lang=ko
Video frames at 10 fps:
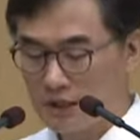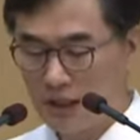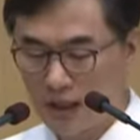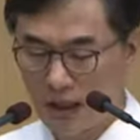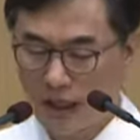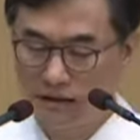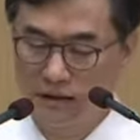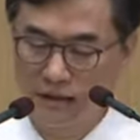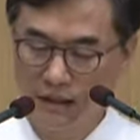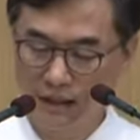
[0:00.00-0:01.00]
제
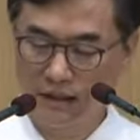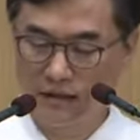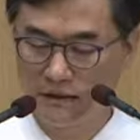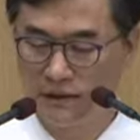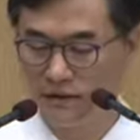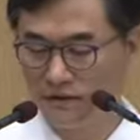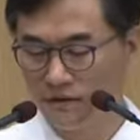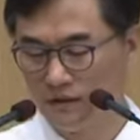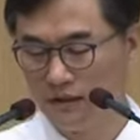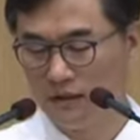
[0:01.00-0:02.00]
아들이 하나 있는데요.
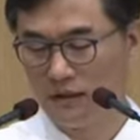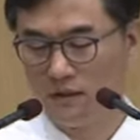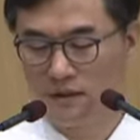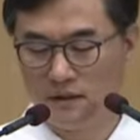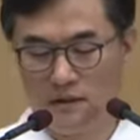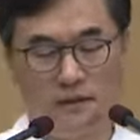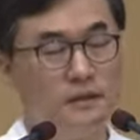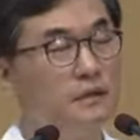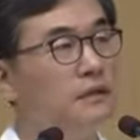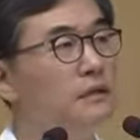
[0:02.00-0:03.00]

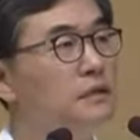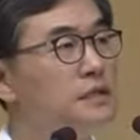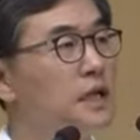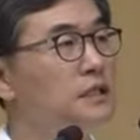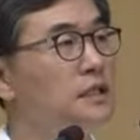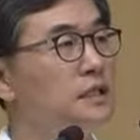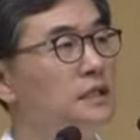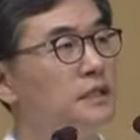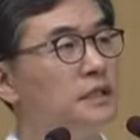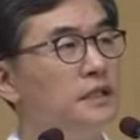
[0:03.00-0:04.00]
제
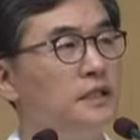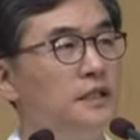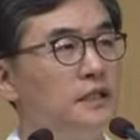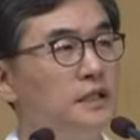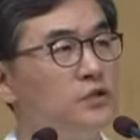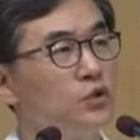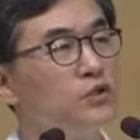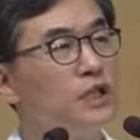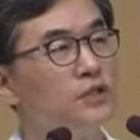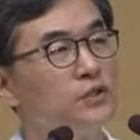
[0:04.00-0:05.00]
아들이
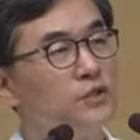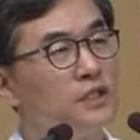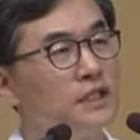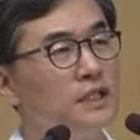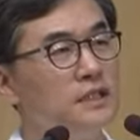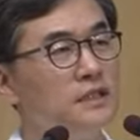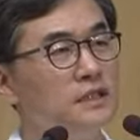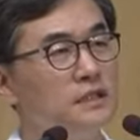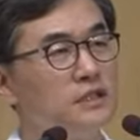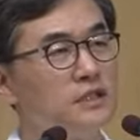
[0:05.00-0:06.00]
초등학교
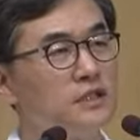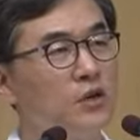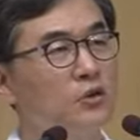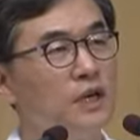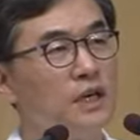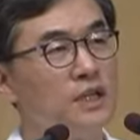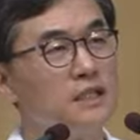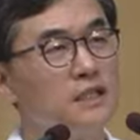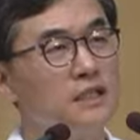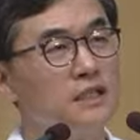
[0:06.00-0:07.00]
때는 저와
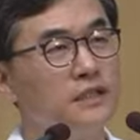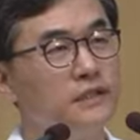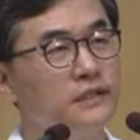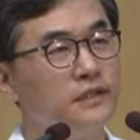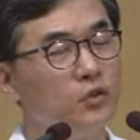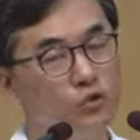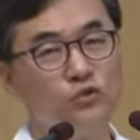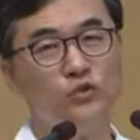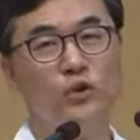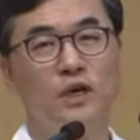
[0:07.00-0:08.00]
같이
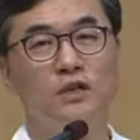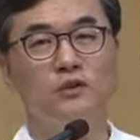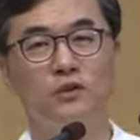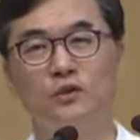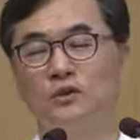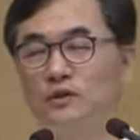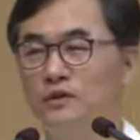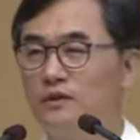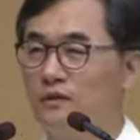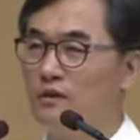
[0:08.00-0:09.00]
농구도 하고
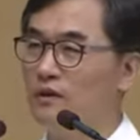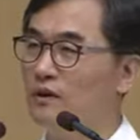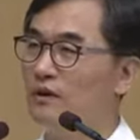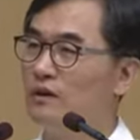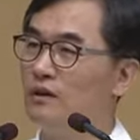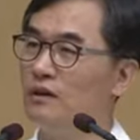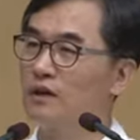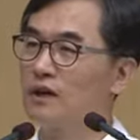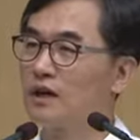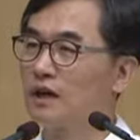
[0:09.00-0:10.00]
어,
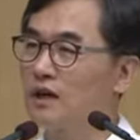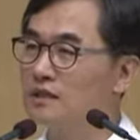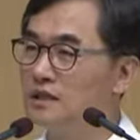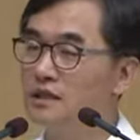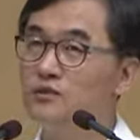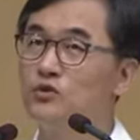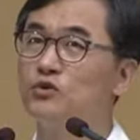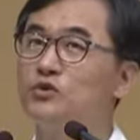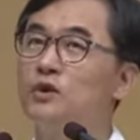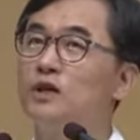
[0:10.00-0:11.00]
같이
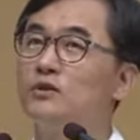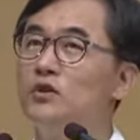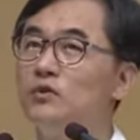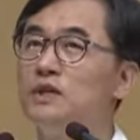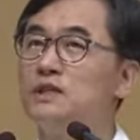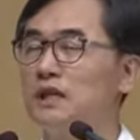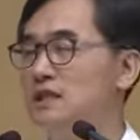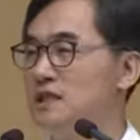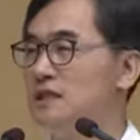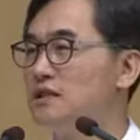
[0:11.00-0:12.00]
축구도 하고 너무나
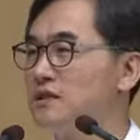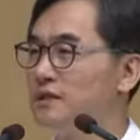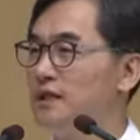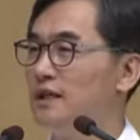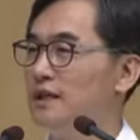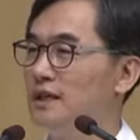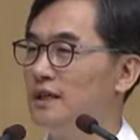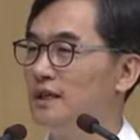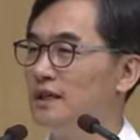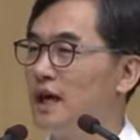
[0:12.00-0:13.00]
잘 지냈어요.
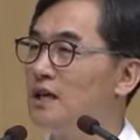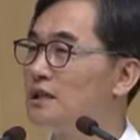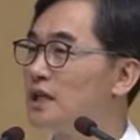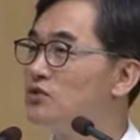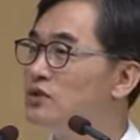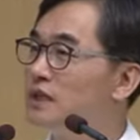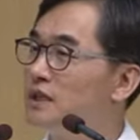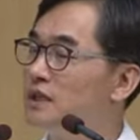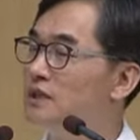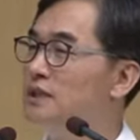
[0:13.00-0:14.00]
아이가
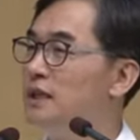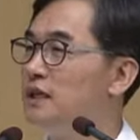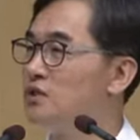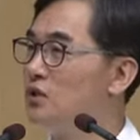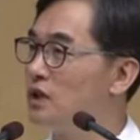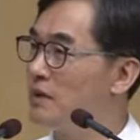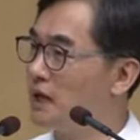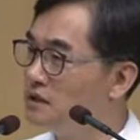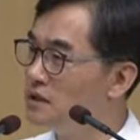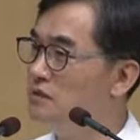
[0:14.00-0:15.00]
사춘기가 됐는데 저에게
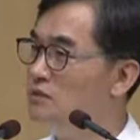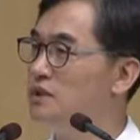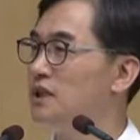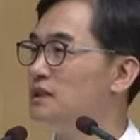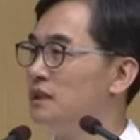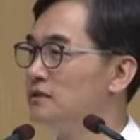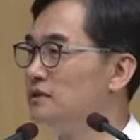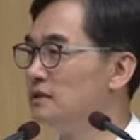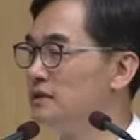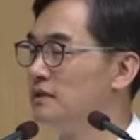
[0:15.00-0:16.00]
많은 질문을 하더라고요.